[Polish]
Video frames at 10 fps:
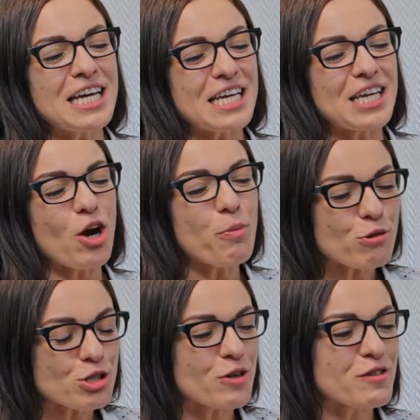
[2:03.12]
I
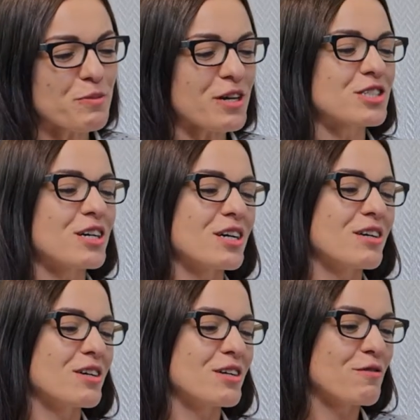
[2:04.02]
oprócz tego wsparcia
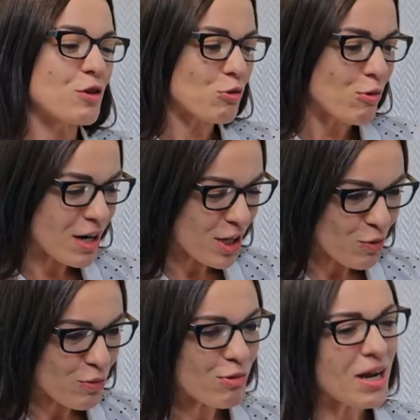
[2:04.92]
e, wirtualnego
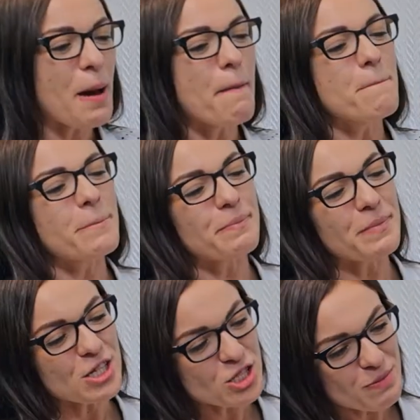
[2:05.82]
biura,
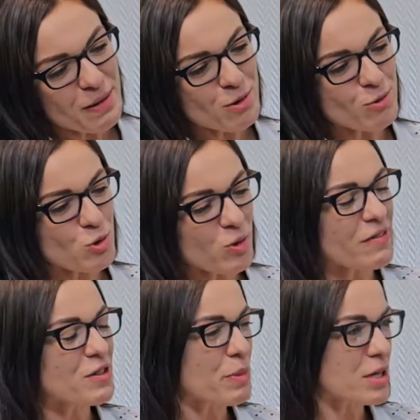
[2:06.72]
jeszcze mamy usługę
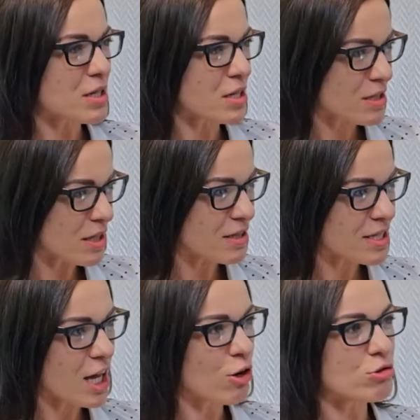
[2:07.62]
wsparcia
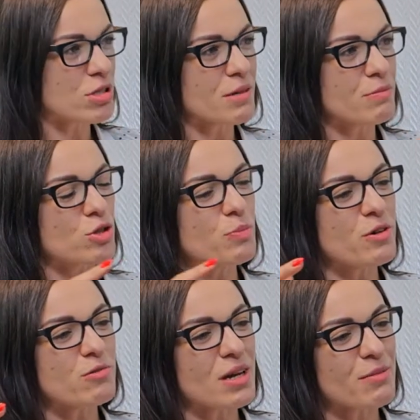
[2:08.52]
asystenckiego, czy jakby
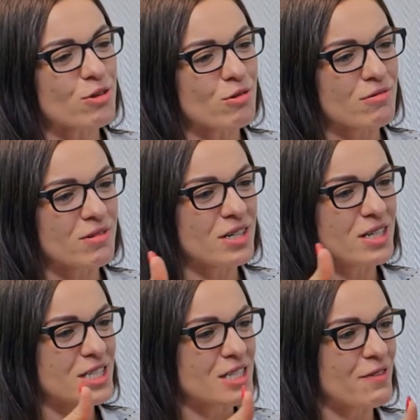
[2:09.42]
dopełniamy tą
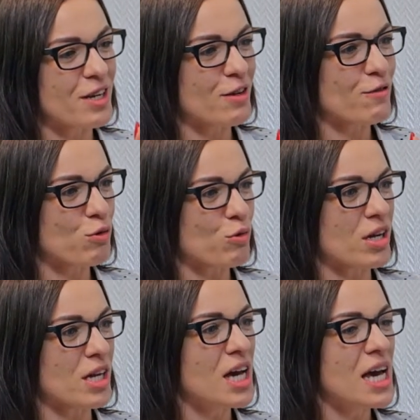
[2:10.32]
sferę, w
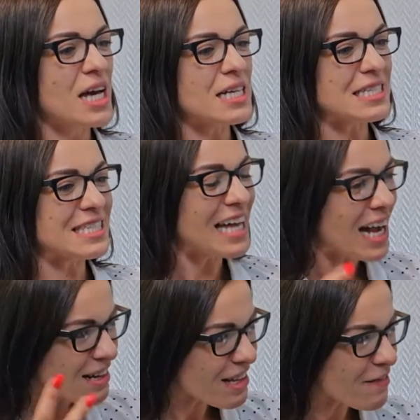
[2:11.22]
której
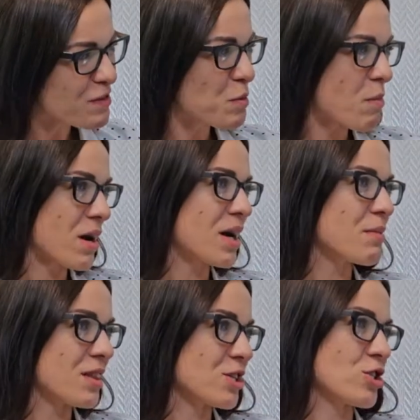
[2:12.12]
zdalnie
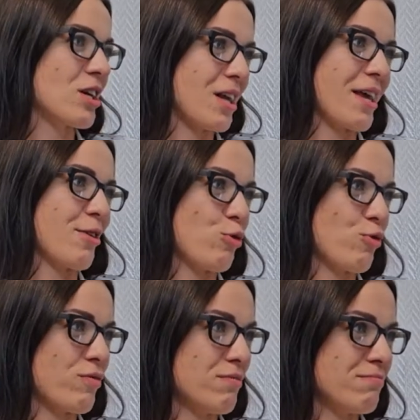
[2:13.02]
wspomagamy naszych klientów.